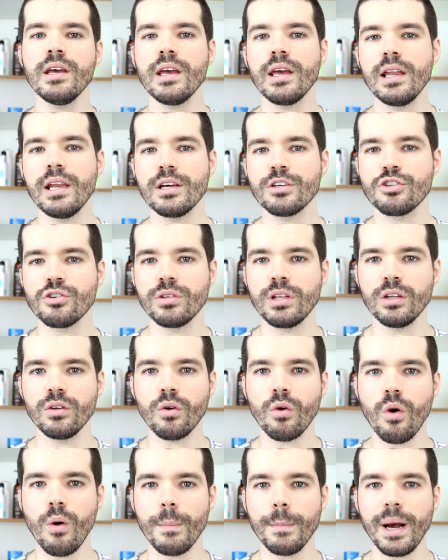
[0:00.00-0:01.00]
ele ajuda
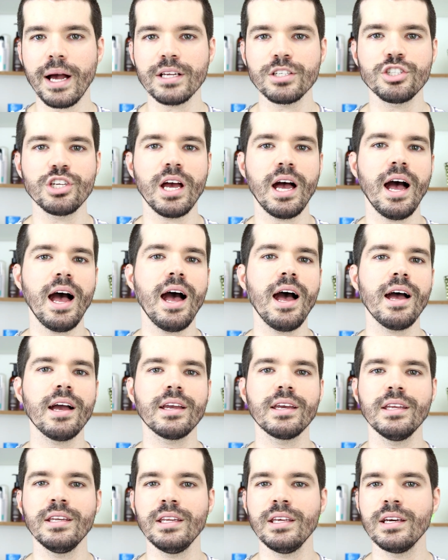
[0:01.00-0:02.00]
no combate à
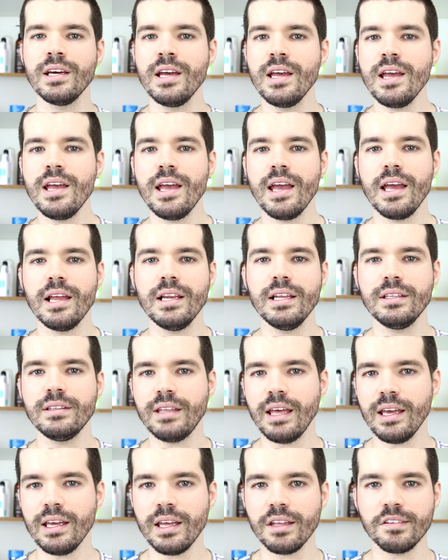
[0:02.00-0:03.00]
acne, ele
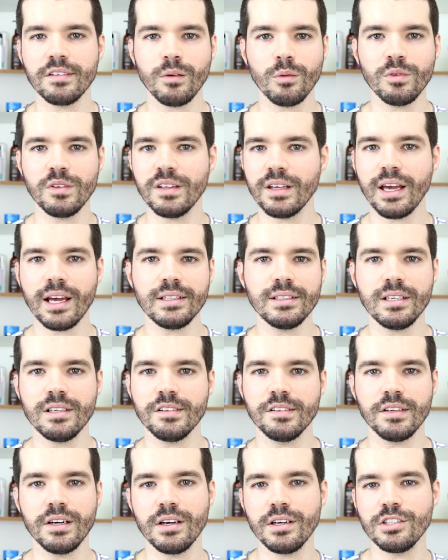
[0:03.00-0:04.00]
tem ação
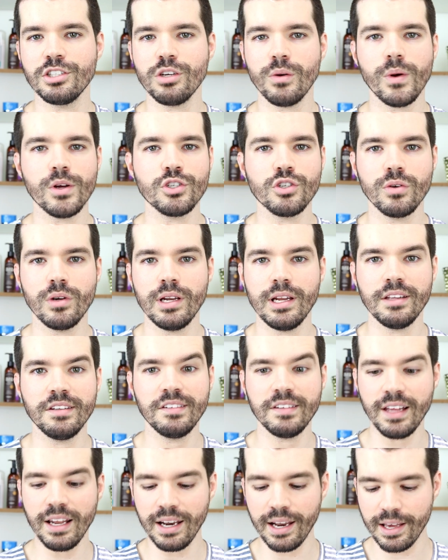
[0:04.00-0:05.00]
cicatrizante, eu acho ele
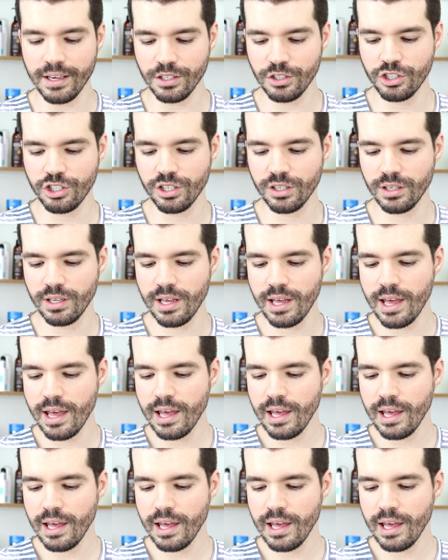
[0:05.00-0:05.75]
excelente.